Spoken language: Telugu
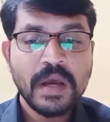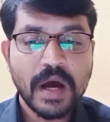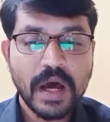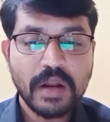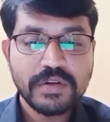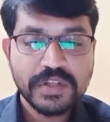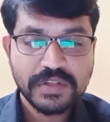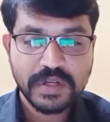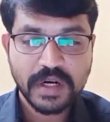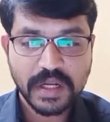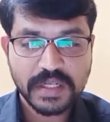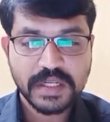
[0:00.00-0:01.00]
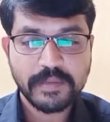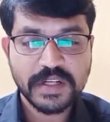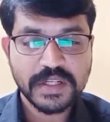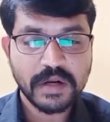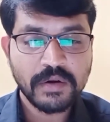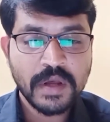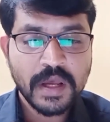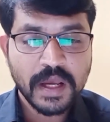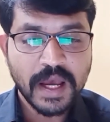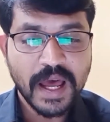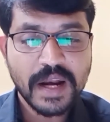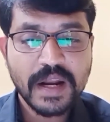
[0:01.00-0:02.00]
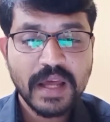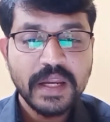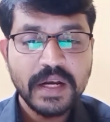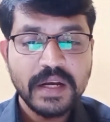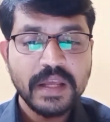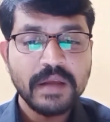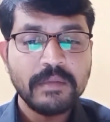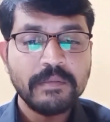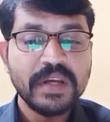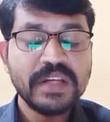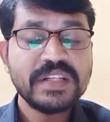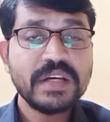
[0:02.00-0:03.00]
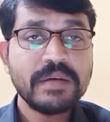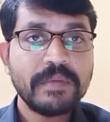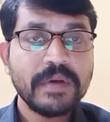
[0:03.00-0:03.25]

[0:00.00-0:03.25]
ఆలోచిస్తున్నట్టుగా సమాచారం కారణాలు ఏంటి బీజేపీ